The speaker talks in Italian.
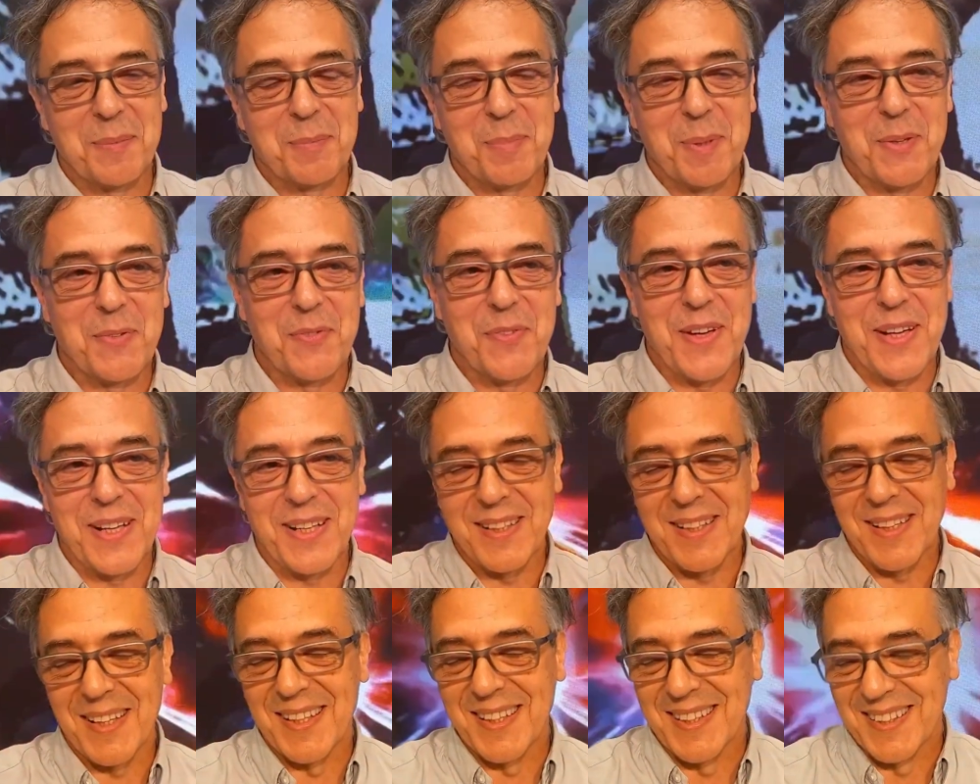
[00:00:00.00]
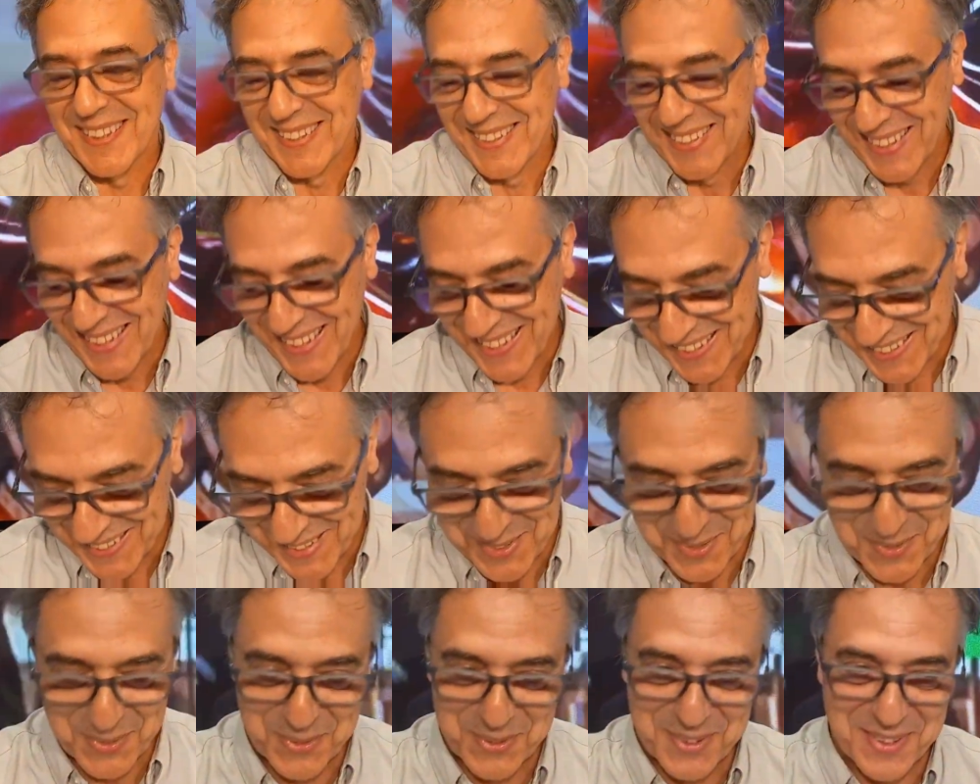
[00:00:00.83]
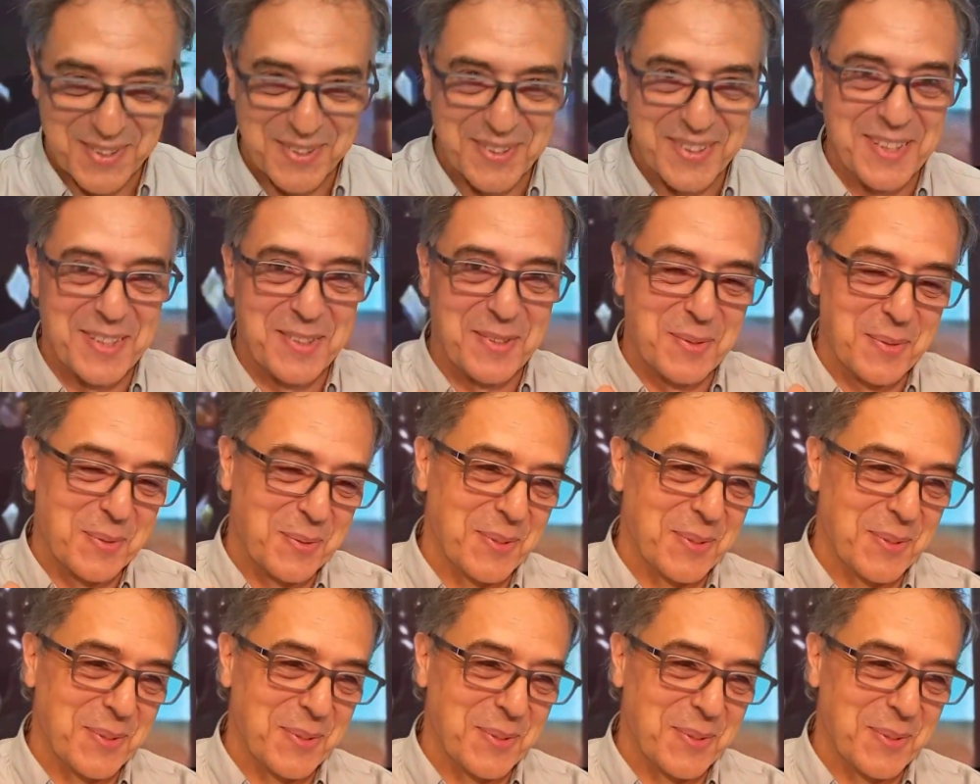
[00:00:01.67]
per fare... De- sorriso.